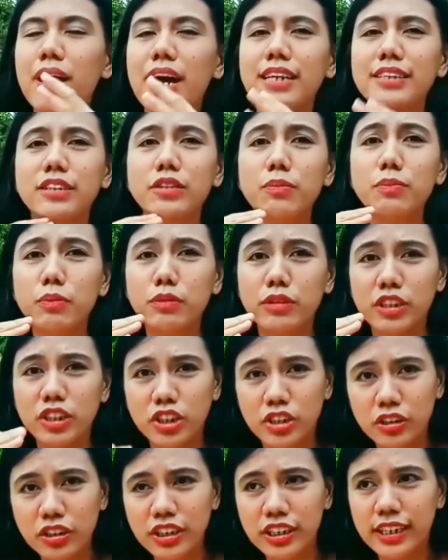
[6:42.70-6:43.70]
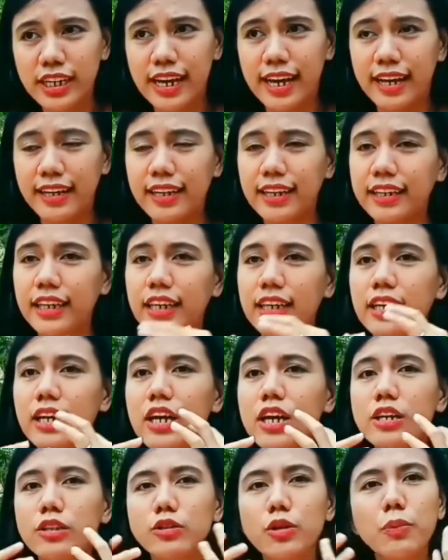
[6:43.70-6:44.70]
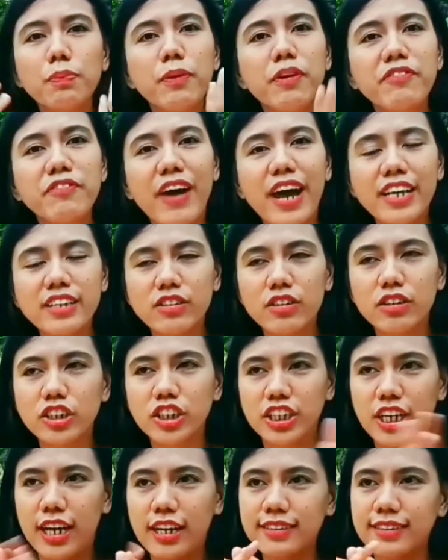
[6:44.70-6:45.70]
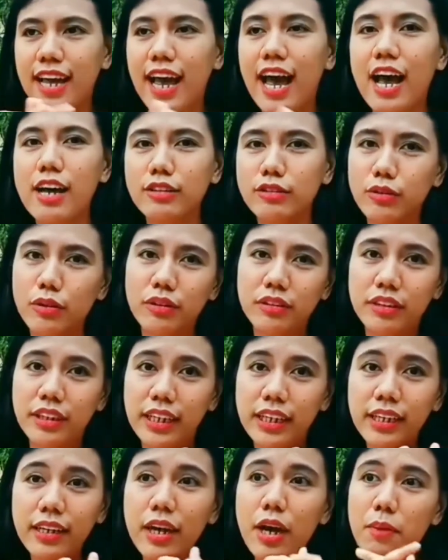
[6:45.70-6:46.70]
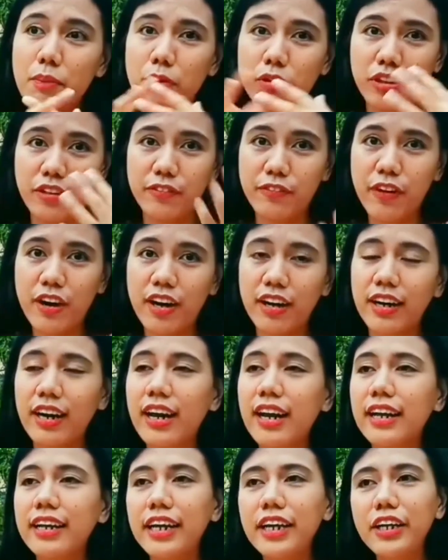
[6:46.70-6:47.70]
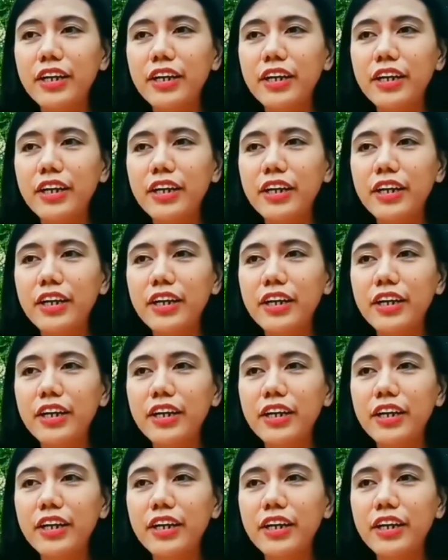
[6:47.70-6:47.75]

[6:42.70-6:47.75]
sa tumaas yung posisyon niya, naging supervisor siya sa household ni Potiphar.